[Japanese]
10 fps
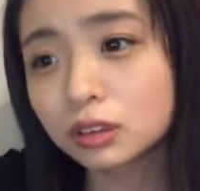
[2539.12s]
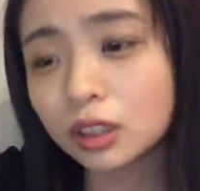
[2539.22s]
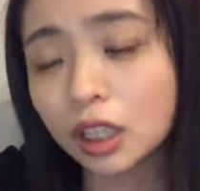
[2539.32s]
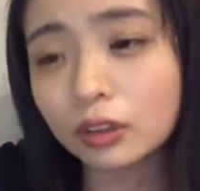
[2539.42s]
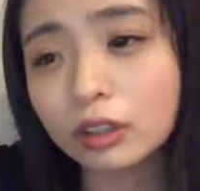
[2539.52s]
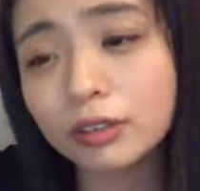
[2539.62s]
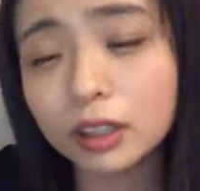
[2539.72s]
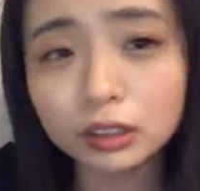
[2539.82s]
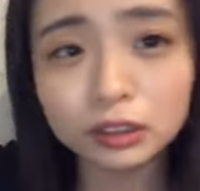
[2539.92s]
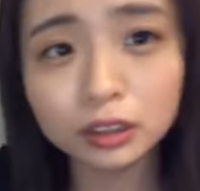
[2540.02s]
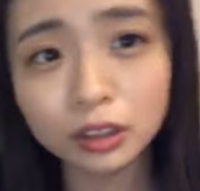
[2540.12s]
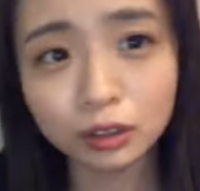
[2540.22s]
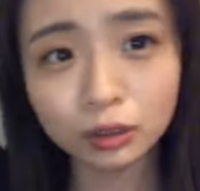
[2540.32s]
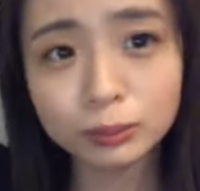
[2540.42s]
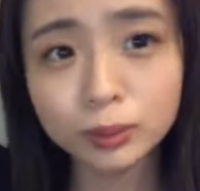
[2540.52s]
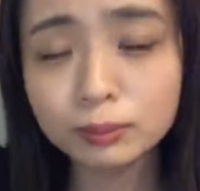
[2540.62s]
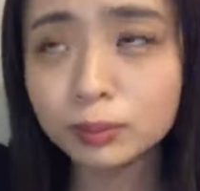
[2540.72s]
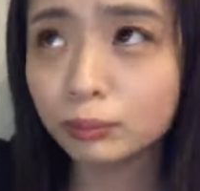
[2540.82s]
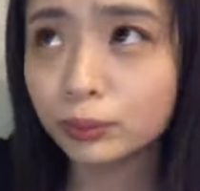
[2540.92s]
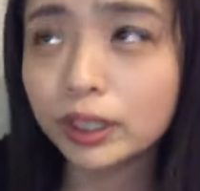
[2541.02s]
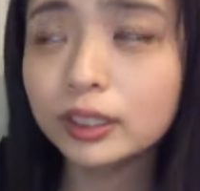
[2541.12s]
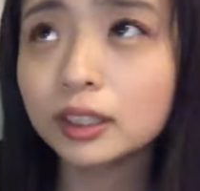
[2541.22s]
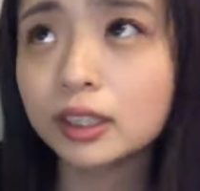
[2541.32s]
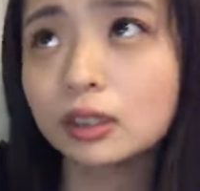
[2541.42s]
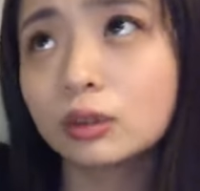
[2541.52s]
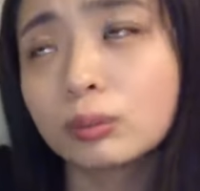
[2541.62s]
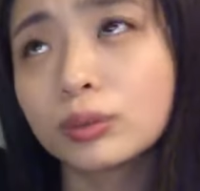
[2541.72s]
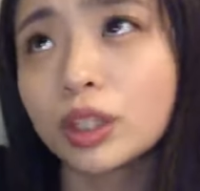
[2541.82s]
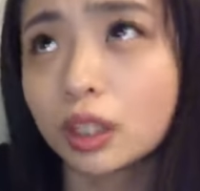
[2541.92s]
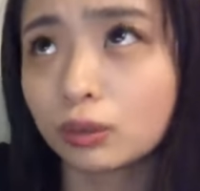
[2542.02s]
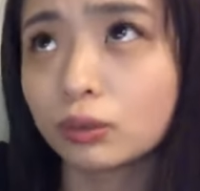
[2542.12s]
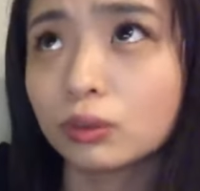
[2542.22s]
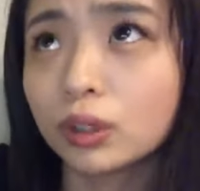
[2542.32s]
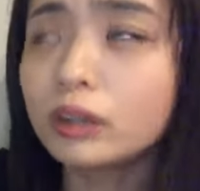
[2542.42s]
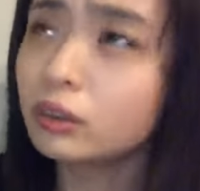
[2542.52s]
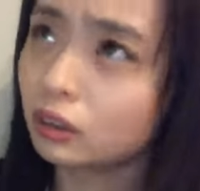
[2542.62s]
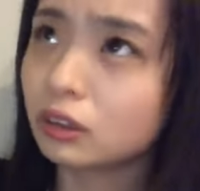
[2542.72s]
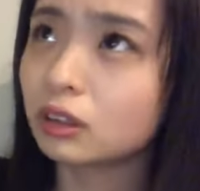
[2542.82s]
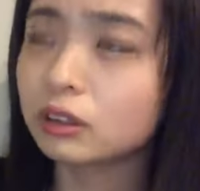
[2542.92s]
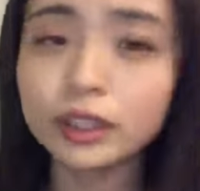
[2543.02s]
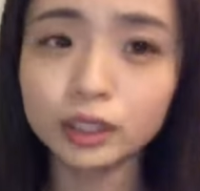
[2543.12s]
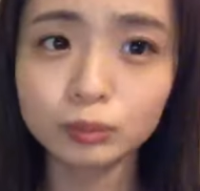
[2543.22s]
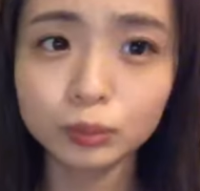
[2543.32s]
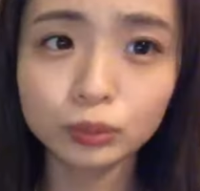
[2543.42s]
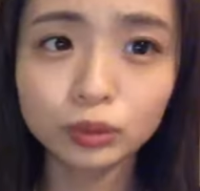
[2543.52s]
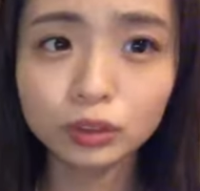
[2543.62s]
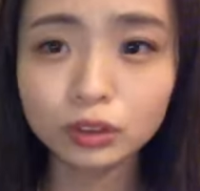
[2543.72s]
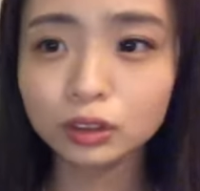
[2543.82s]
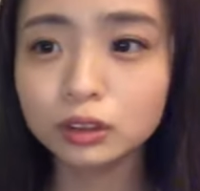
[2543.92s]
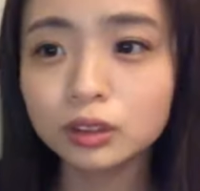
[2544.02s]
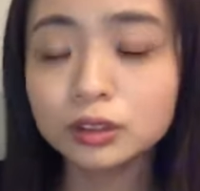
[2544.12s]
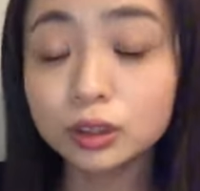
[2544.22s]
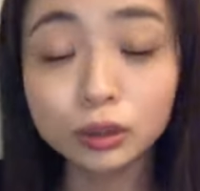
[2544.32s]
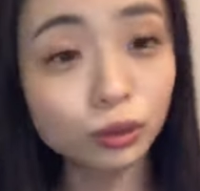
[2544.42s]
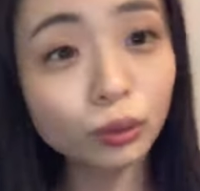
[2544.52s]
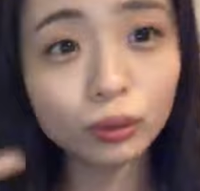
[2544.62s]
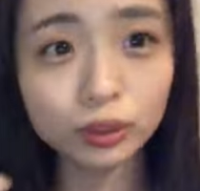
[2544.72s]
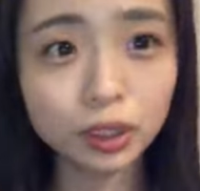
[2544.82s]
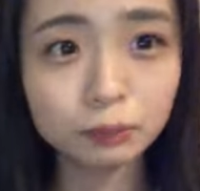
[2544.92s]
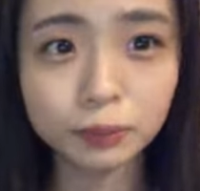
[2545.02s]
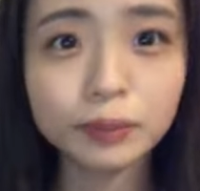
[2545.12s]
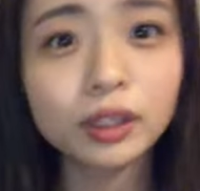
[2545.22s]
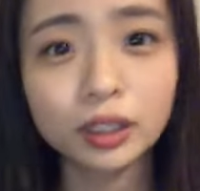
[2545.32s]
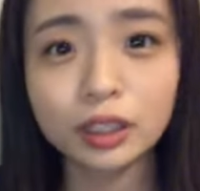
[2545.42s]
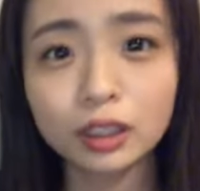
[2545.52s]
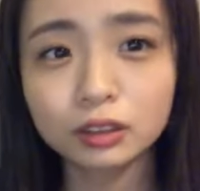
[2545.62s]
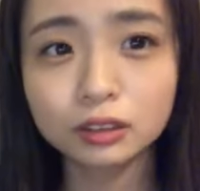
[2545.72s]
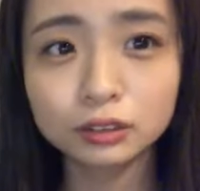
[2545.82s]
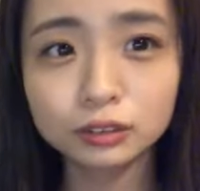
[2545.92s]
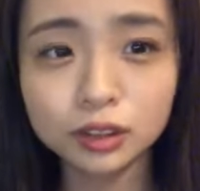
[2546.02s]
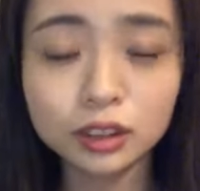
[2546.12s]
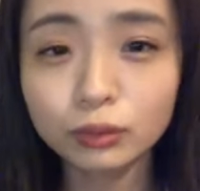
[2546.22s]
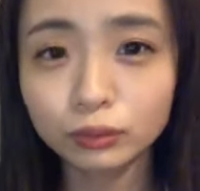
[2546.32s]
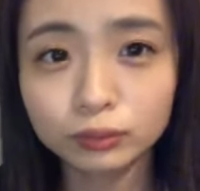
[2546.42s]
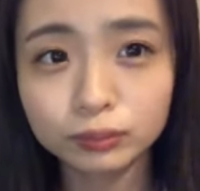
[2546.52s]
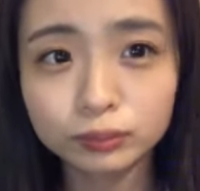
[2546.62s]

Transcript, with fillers: あのカフェがあったんだけど今今もないないと思うんだけどやるかなないなもう、ね、すっごい大きいパフェがね売ってたの